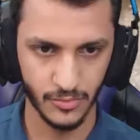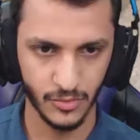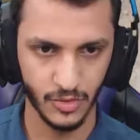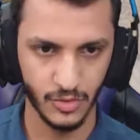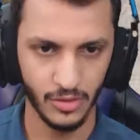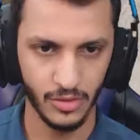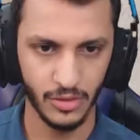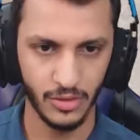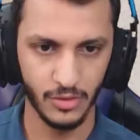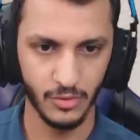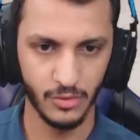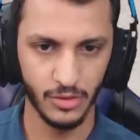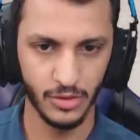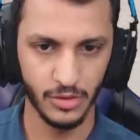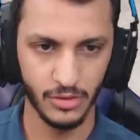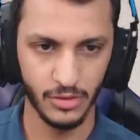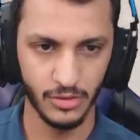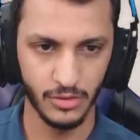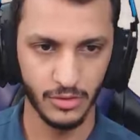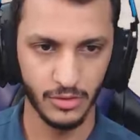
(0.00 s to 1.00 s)
هلا
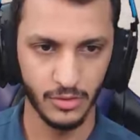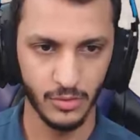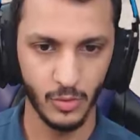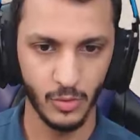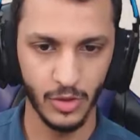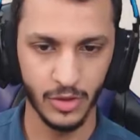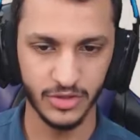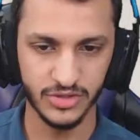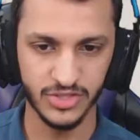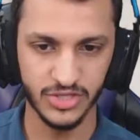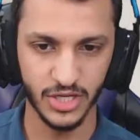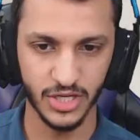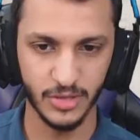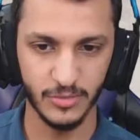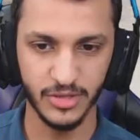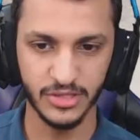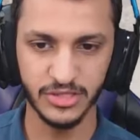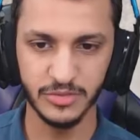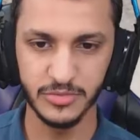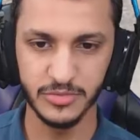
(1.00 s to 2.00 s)
والله والله السيارة
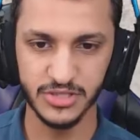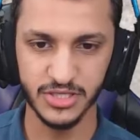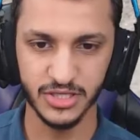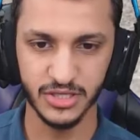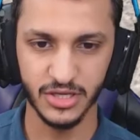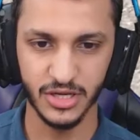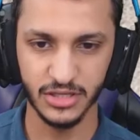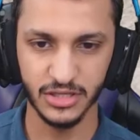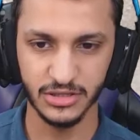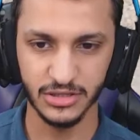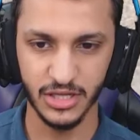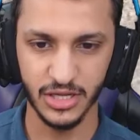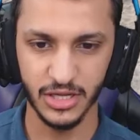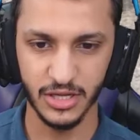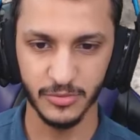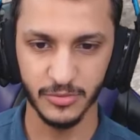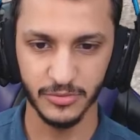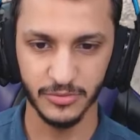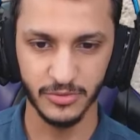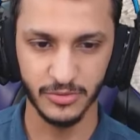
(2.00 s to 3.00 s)
ما تمسك يا طيب